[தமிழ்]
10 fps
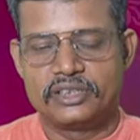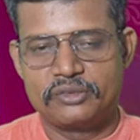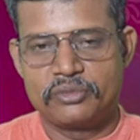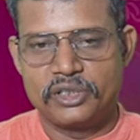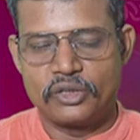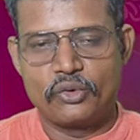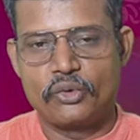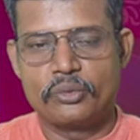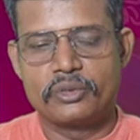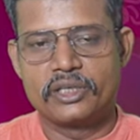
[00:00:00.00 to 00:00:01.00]
நிச்சயமாக
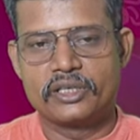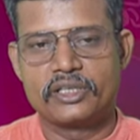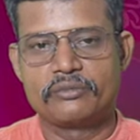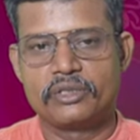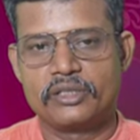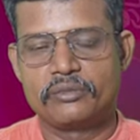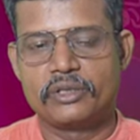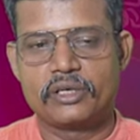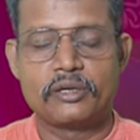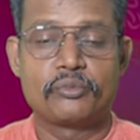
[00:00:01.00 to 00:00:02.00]
இருக்கும் அப்படிங்கிறத நம்ம
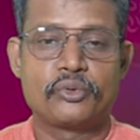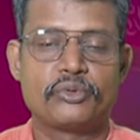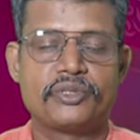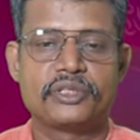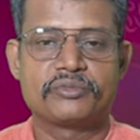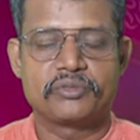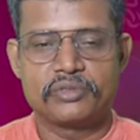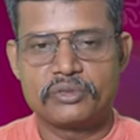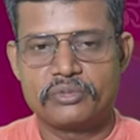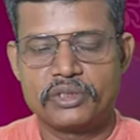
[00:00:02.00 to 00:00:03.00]
எதிர்பார்க்கலாம் பூர்வீகம்
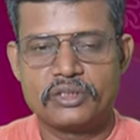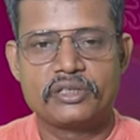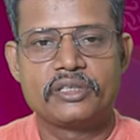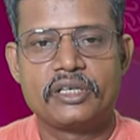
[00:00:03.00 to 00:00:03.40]
சம்மந்தப்பட்ட